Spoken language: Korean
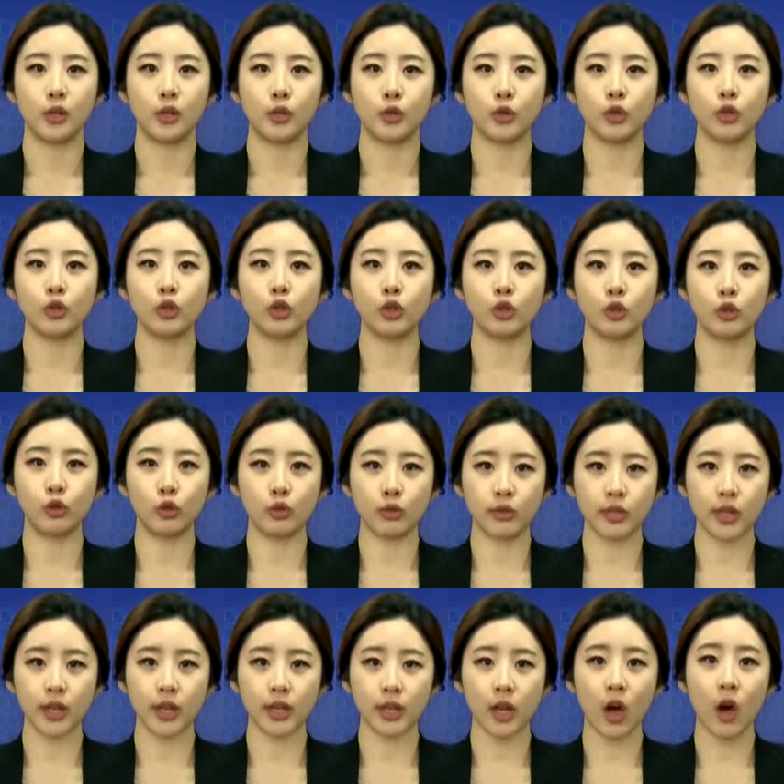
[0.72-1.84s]
중국
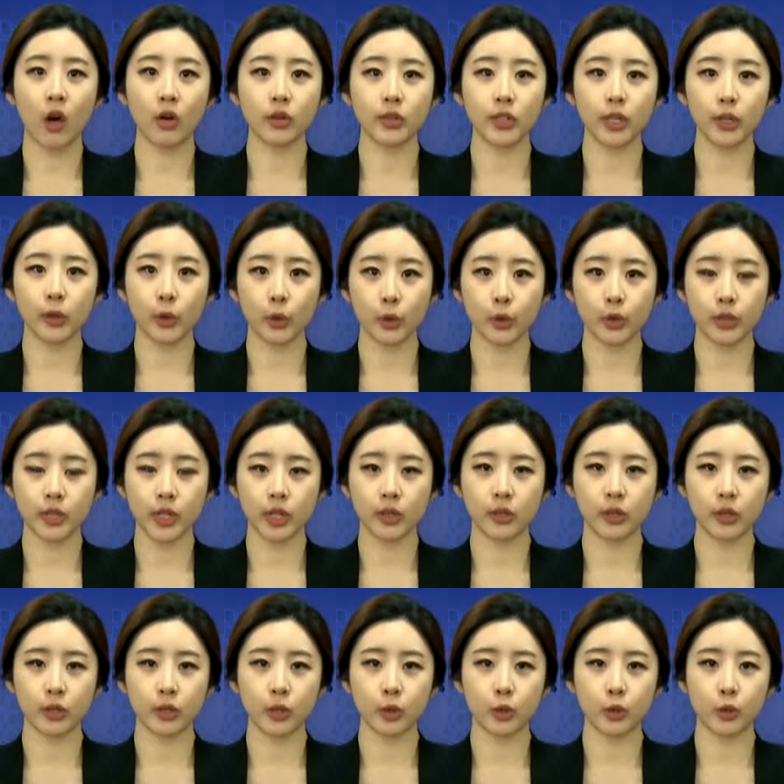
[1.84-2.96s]

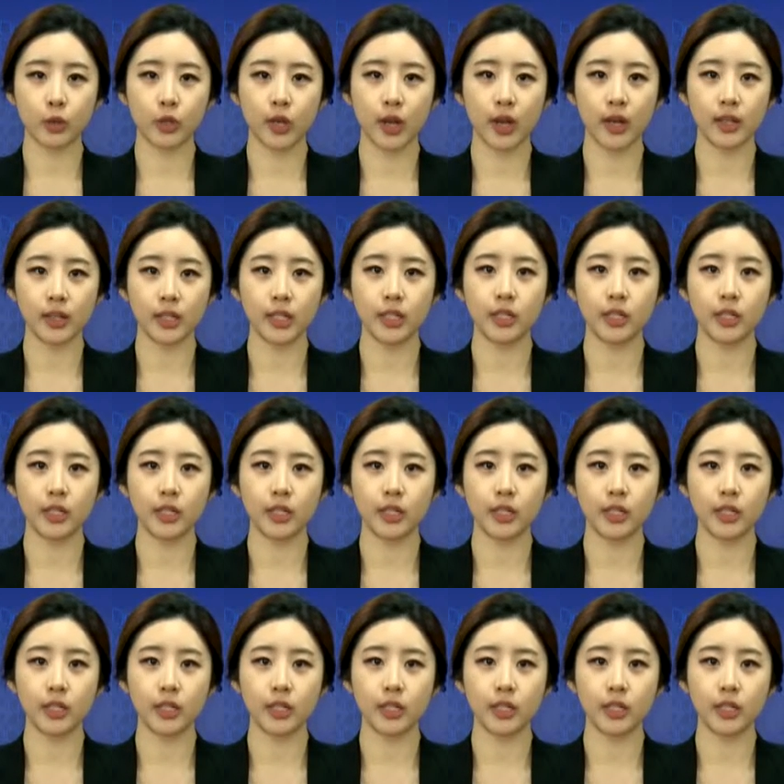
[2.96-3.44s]
국제경제교류센터에서 주최한